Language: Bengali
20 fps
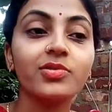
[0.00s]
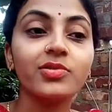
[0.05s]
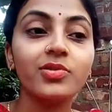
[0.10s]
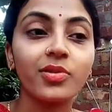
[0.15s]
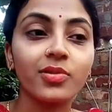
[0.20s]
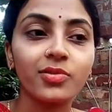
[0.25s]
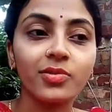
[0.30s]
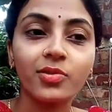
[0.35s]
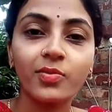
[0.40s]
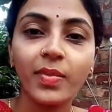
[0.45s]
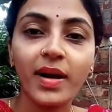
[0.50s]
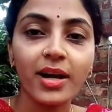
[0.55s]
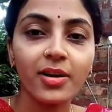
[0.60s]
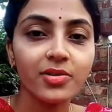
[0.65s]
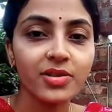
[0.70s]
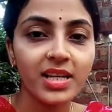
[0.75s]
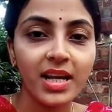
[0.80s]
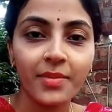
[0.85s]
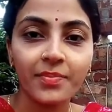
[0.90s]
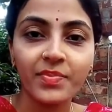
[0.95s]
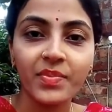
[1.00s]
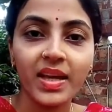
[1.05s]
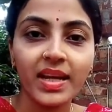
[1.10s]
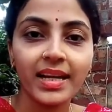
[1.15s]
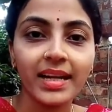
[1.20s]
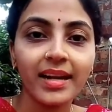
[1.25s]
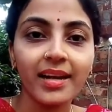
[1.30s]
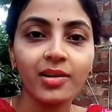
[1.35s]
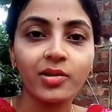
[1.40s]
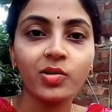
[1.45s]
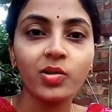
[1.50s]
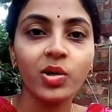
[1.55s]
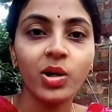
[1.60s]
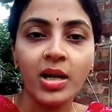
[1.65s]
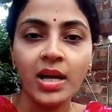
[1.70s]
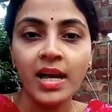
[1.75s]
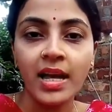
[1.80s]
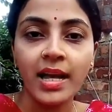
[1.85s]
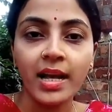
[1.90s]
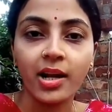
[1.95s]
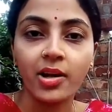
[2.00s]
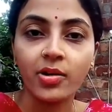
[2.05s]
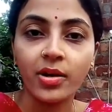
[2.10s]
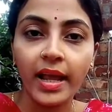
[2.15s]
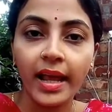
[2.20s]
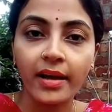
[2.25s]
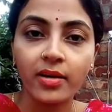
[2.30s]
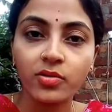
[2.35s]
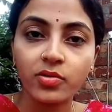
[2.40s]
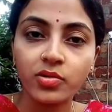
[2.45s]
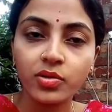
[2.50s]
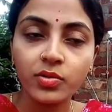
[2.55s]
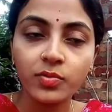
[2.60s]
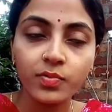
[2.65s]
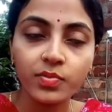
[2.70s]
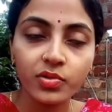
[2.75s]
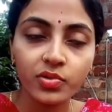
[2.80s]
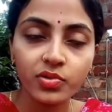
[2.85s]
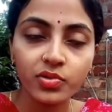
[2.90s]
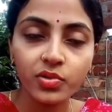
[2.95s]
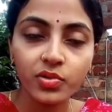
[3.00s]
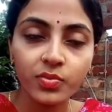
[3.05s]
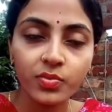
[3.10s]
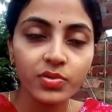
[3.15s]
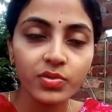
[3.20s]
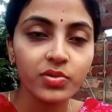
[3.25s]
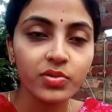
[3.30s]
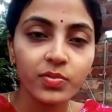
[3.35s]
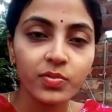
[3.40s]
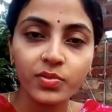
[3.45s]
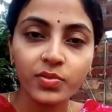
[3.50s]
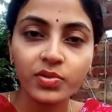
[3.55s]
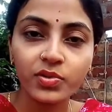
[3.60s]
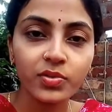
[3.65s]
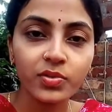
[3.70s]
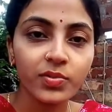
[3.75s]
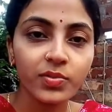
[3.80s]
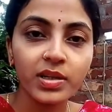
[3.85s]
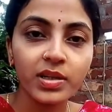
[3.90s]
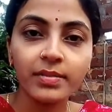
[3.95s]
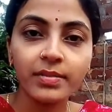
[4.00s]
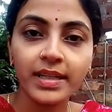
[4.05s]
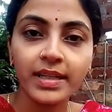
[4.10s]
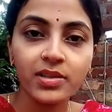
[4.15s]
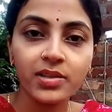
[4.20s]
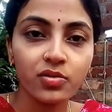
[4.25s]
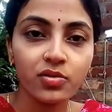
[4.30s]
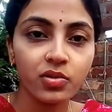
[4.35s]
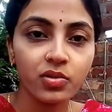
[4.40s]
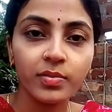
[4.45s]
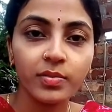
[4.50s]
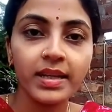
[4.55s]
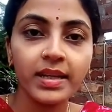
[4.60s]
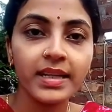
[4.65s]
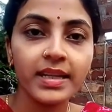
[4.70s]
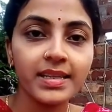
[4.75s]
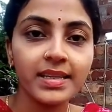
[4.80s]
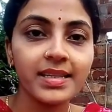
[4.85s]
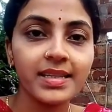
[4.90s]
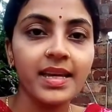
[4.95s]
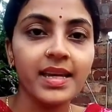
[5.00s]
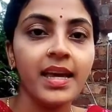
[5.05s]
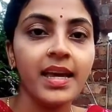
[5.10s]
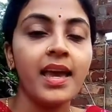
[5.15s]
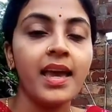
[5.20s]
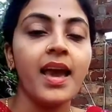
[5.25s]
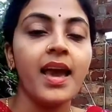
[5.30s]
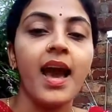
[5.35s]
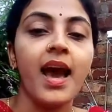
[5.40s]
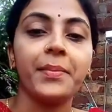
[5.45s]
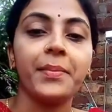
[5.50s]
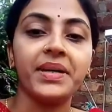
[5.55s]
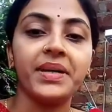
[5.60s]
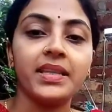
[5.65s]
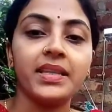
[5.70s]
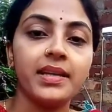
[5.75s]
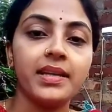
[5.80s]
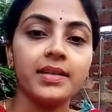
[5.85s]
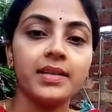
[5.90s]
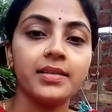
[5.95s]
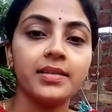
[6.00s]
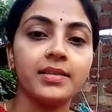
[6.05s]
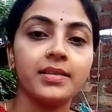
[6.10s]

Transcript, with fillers: যত পারো সাবধানে রাখো কারণ এখন প্রচুর প্রচুর প্রচুর পরিমাণে চোর বেরিয়েছে আমাদের